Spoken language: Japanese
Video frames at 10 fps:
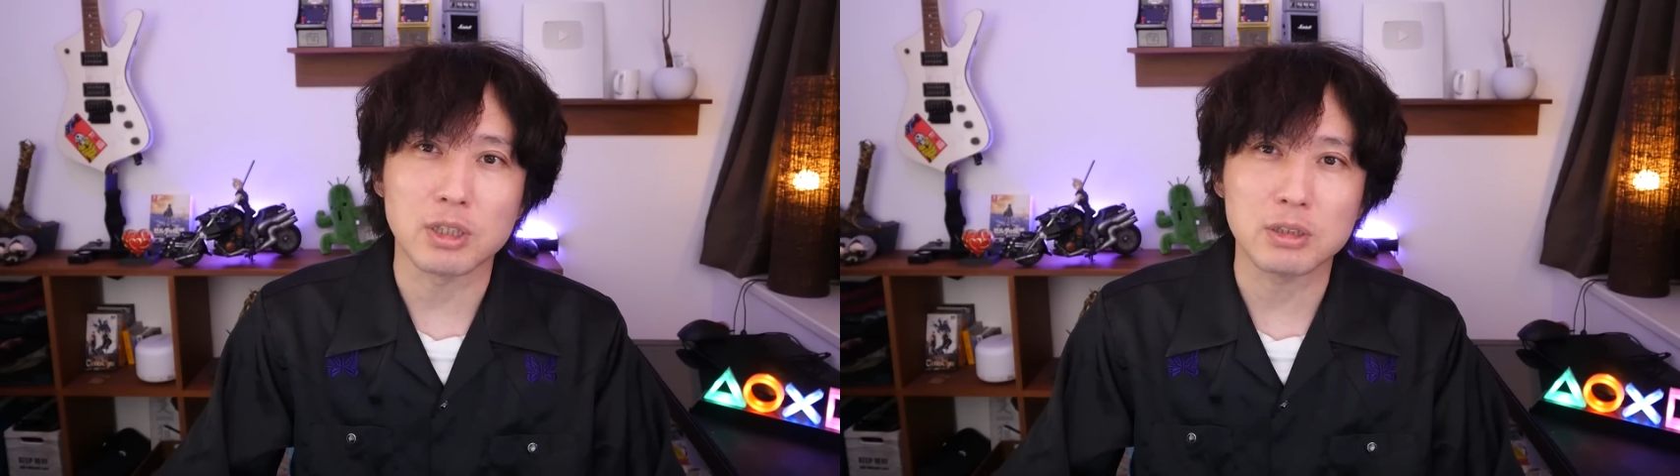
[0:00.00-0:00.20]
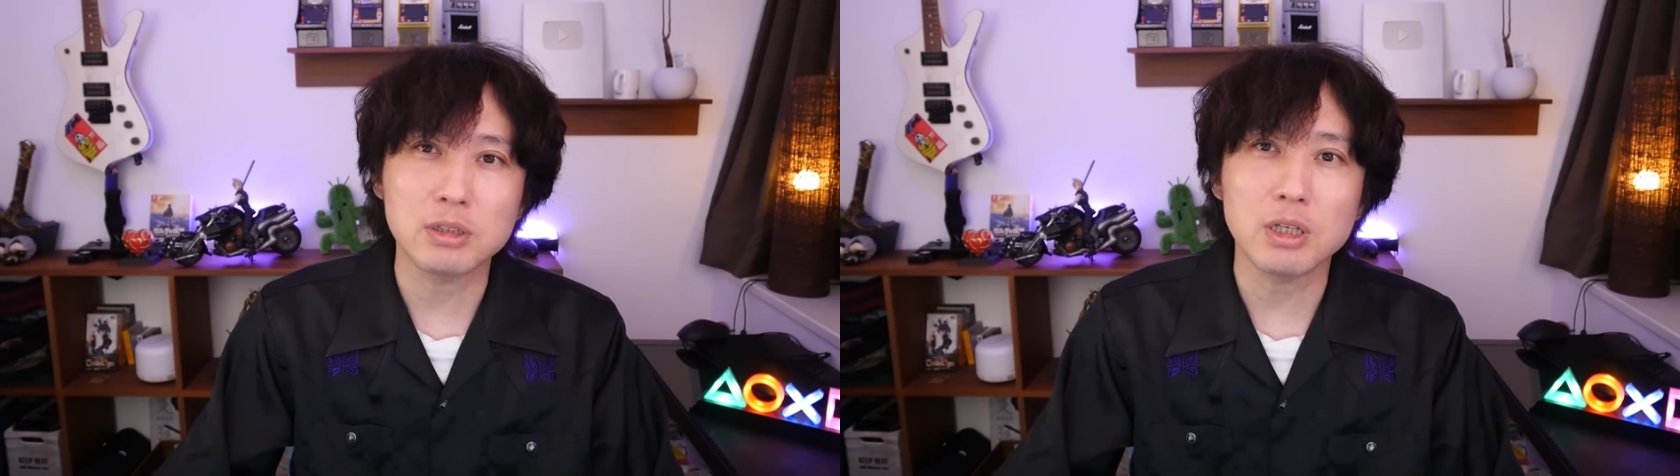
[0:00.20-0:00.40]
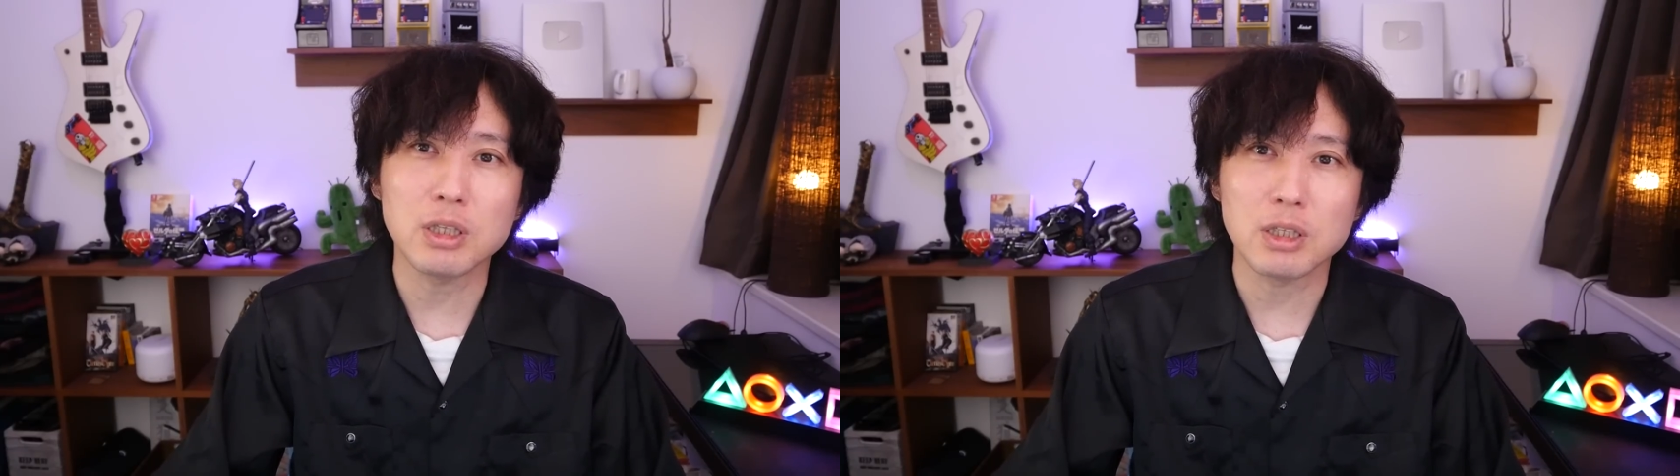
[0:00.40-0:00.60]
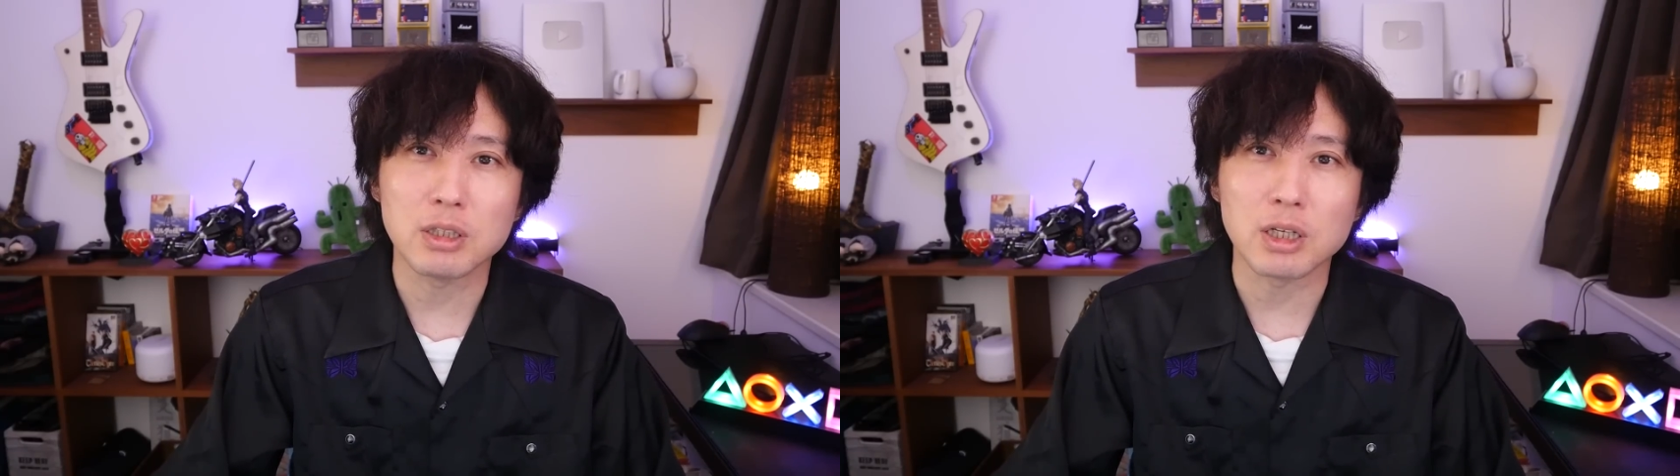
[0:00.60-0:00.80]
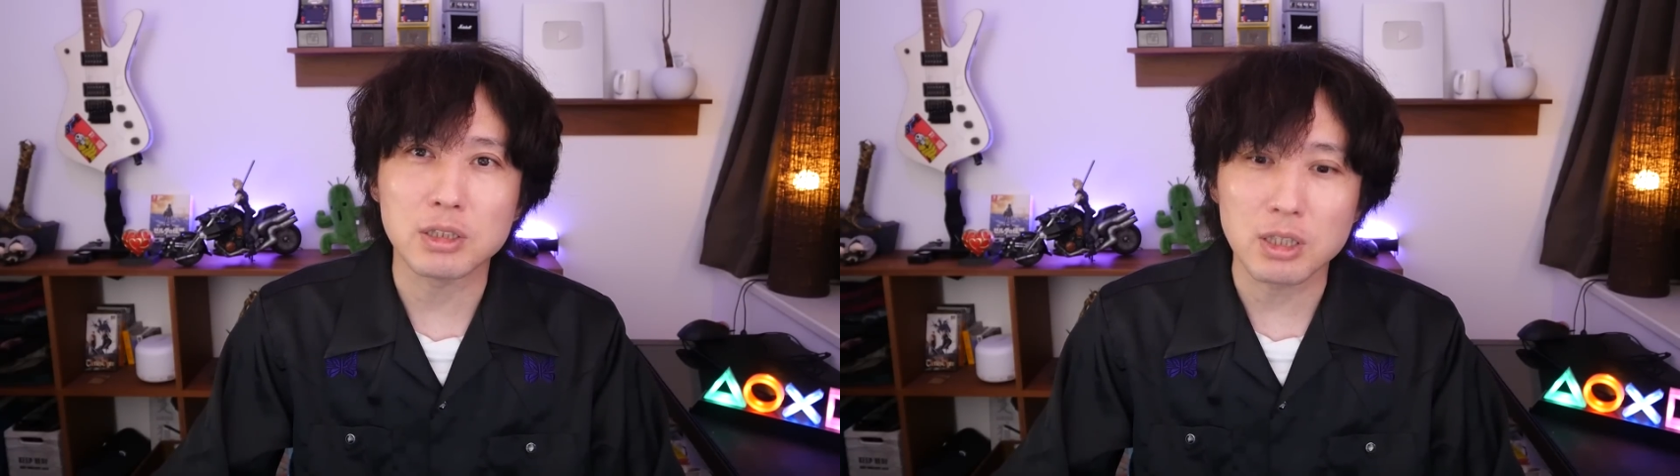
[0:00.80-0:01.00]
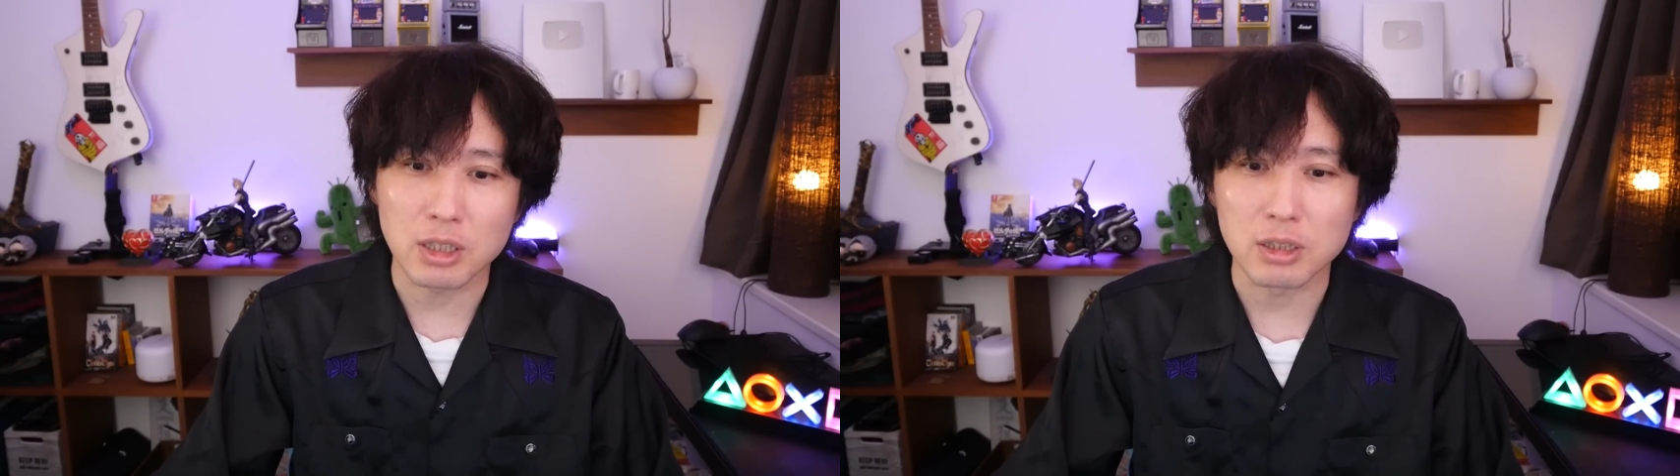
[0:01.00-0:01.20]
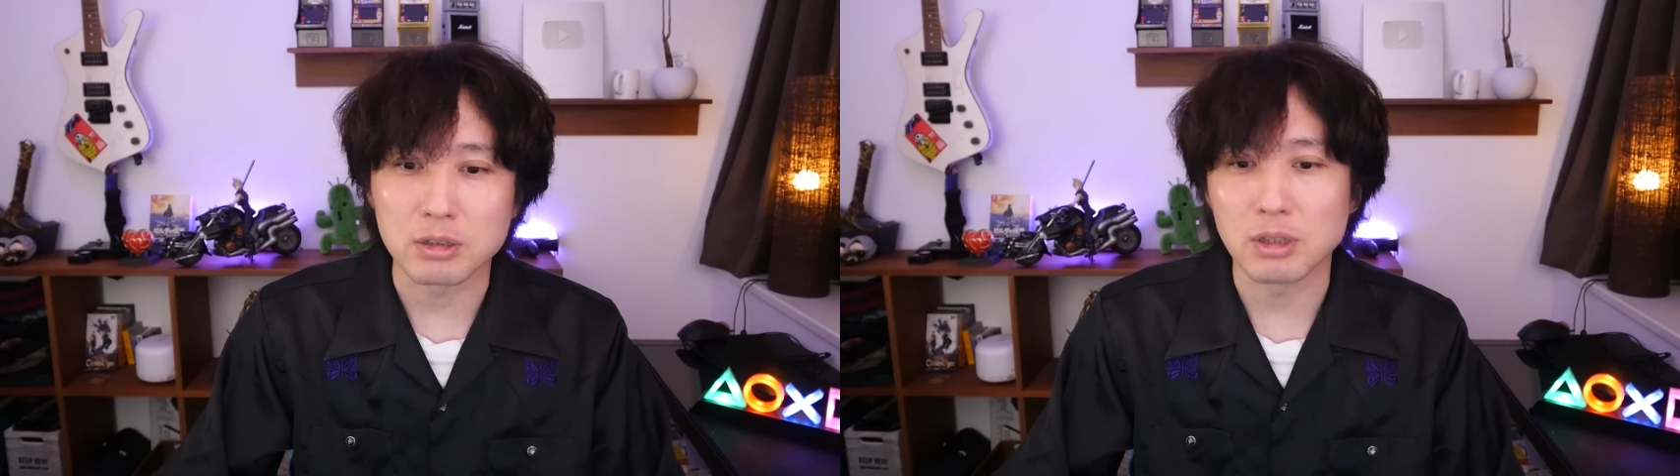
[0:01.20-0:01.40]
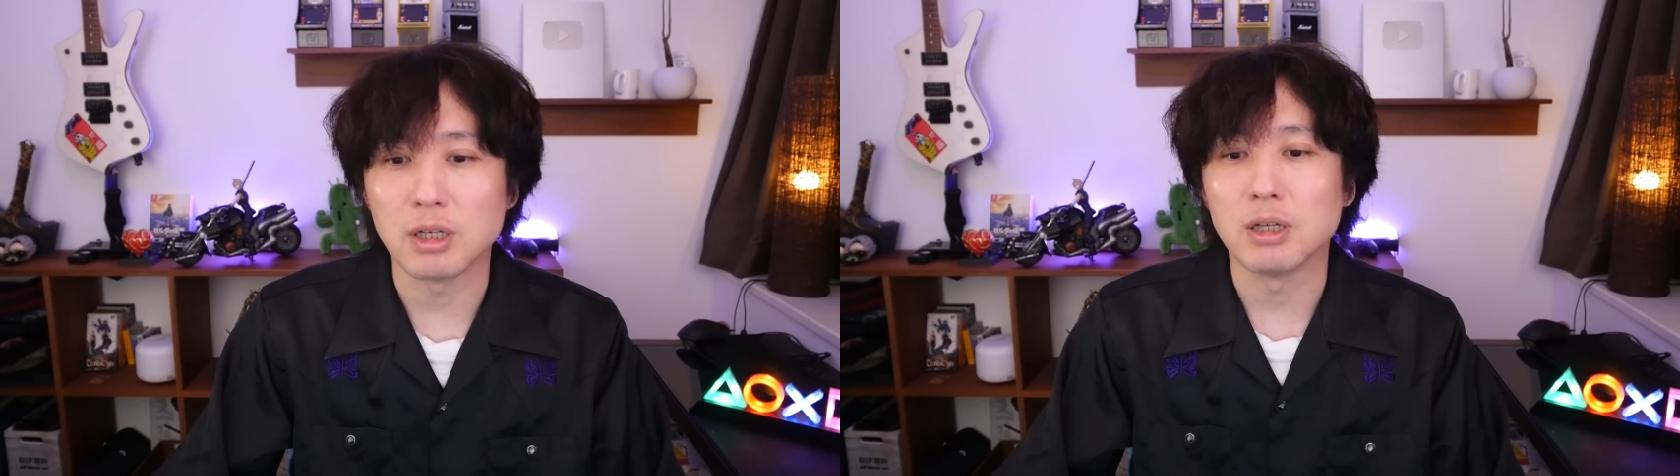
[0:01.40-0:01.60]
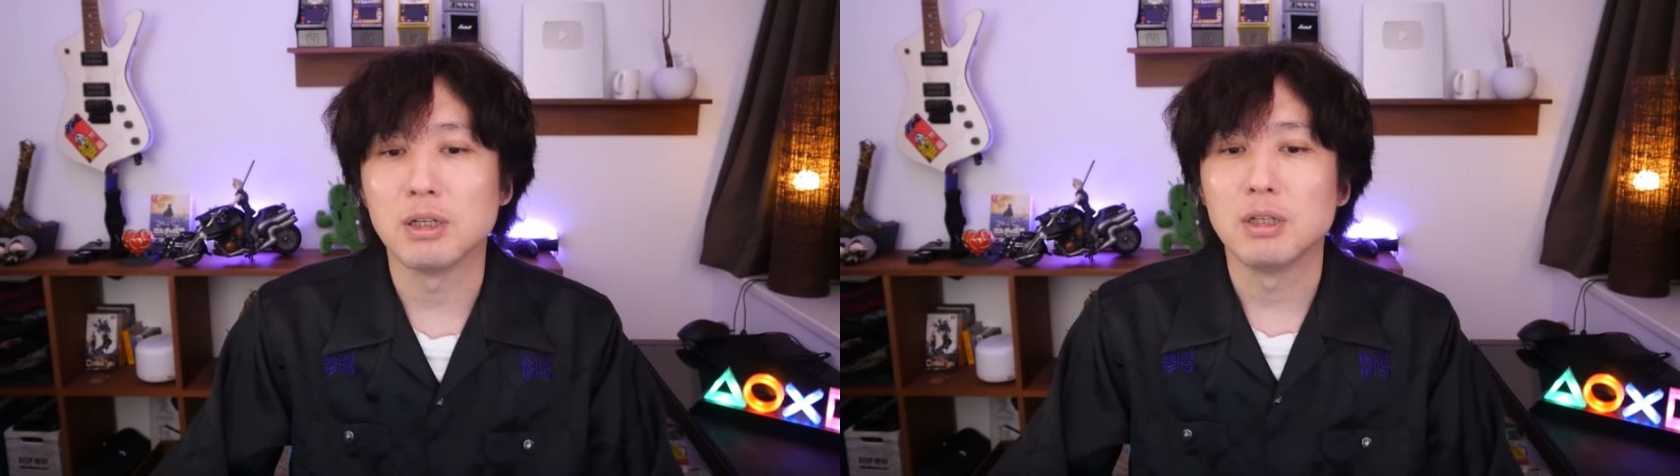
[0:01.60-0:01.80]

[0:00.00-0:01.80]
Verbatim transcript: さすがに出せないんですが、